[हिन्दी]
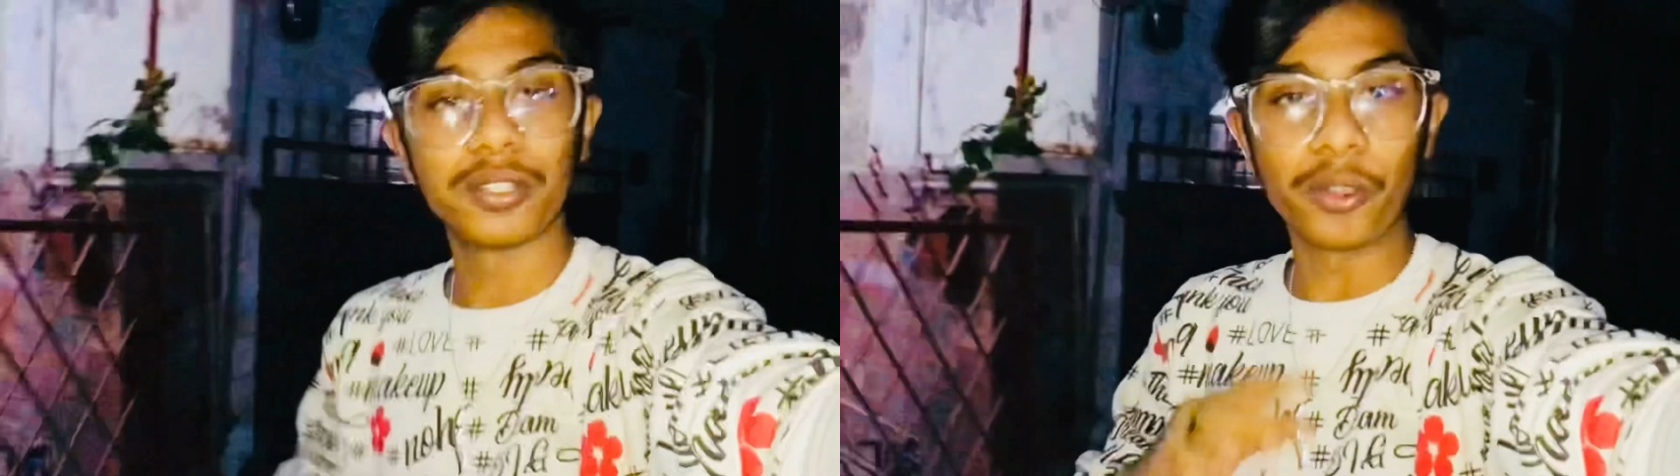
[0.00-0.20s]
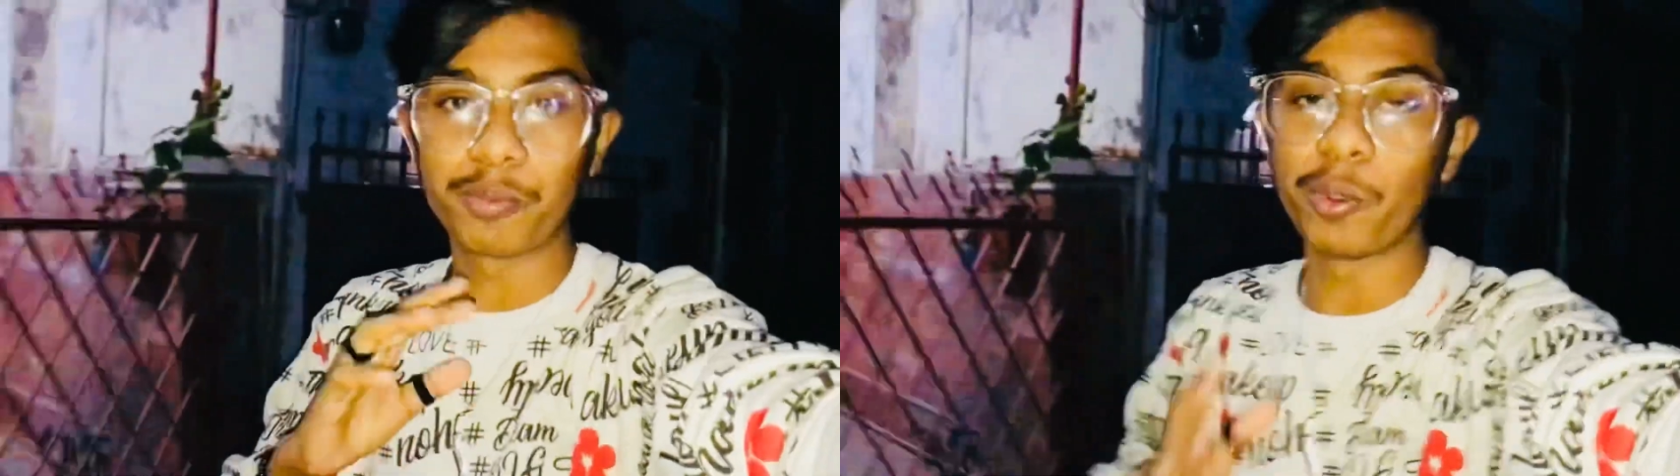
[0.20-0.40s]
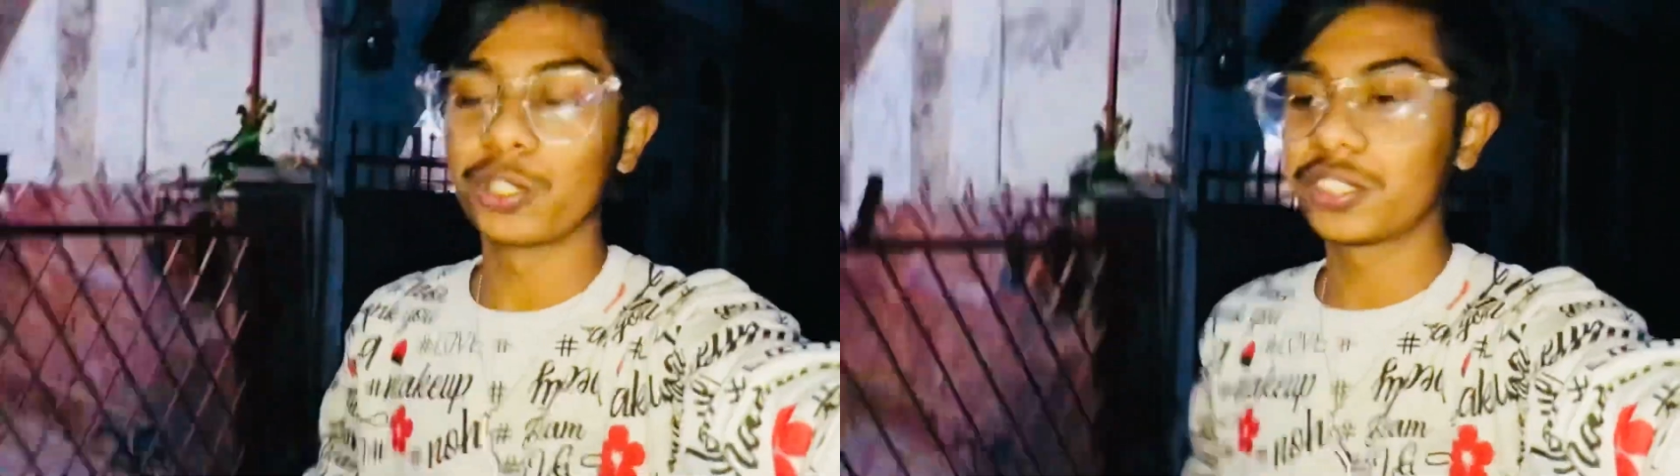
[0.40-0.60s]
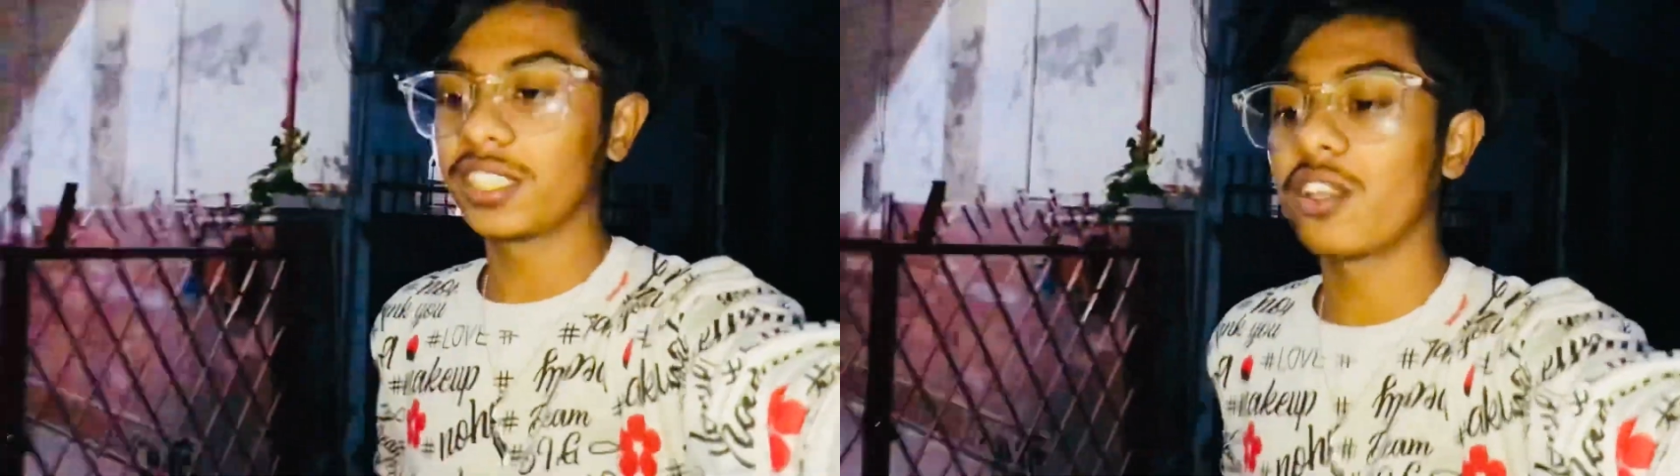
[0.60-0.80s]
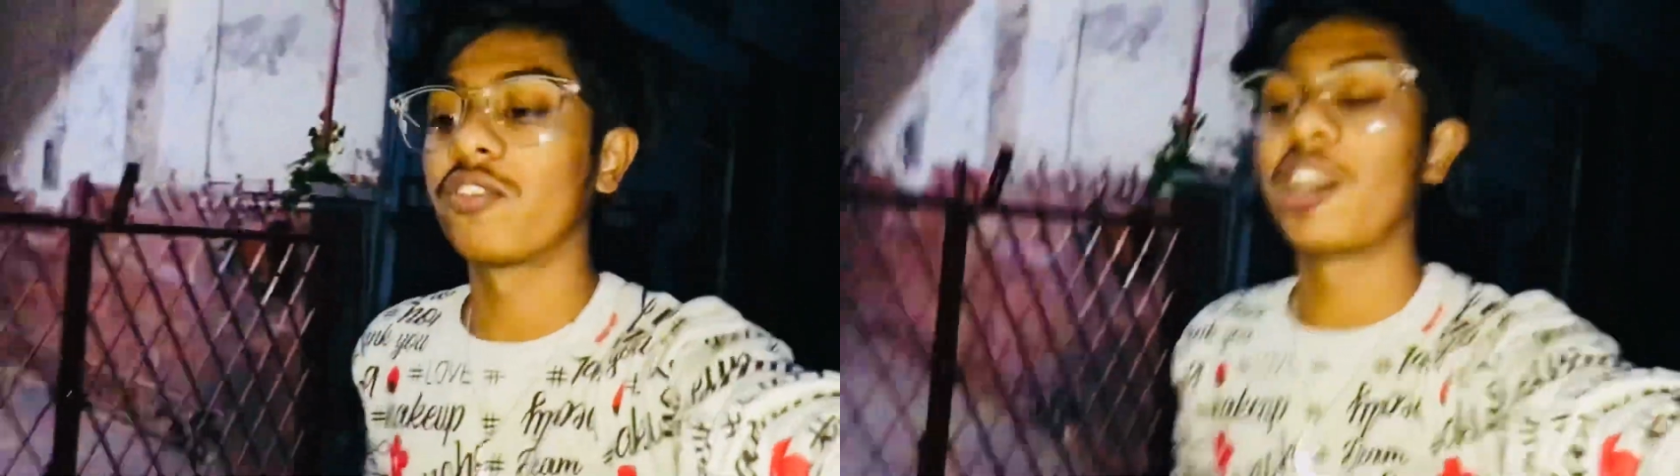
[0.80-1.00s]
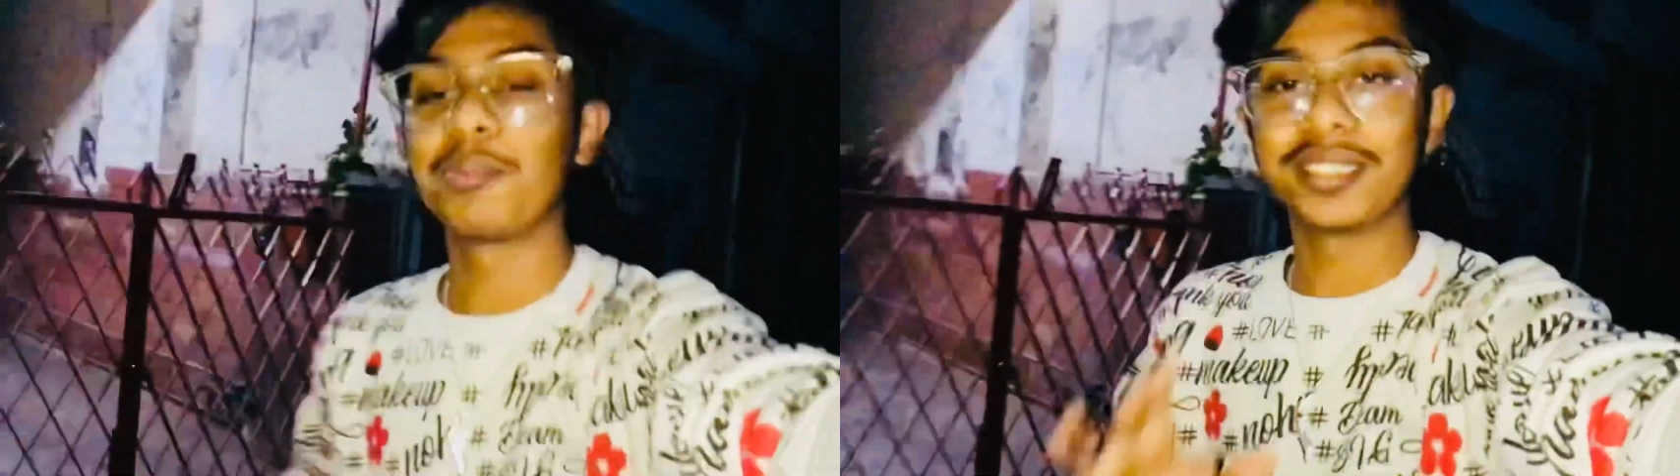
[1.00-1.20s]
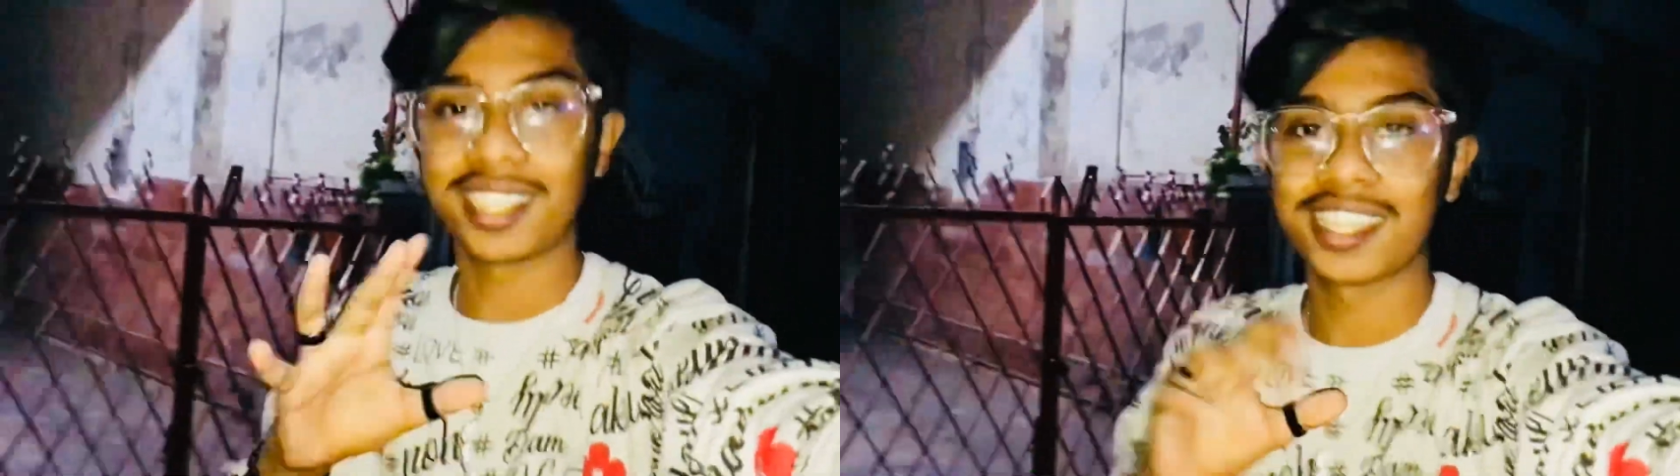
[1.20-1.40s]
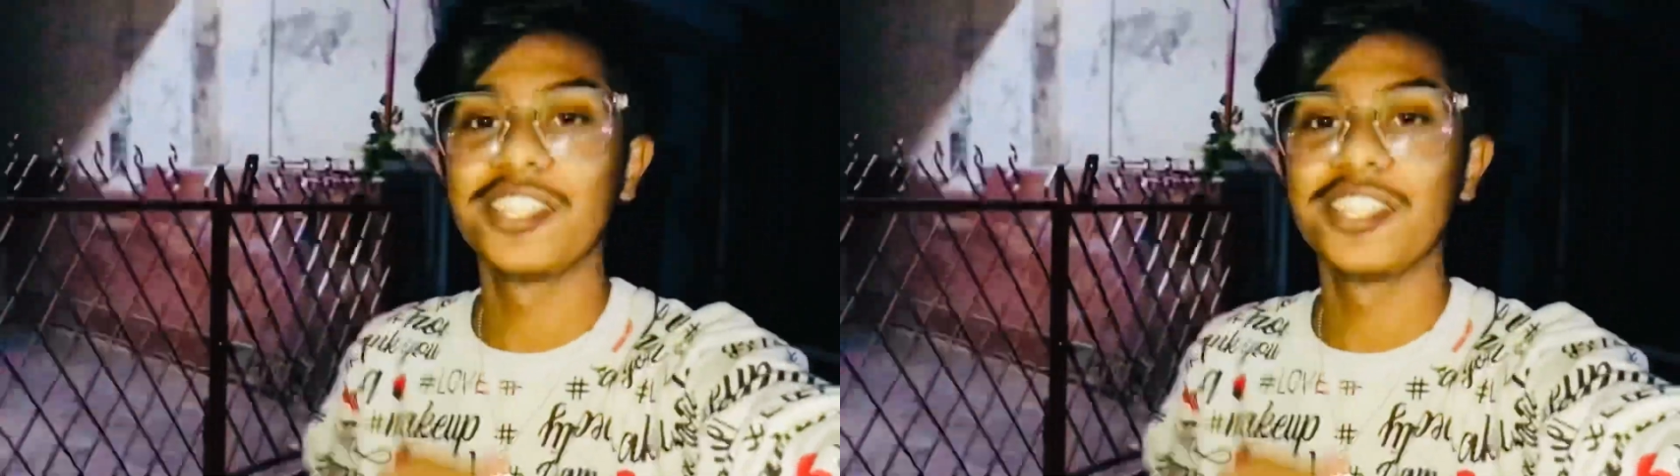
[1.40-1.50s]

और पहुँचते हैं वहाँ पे जाके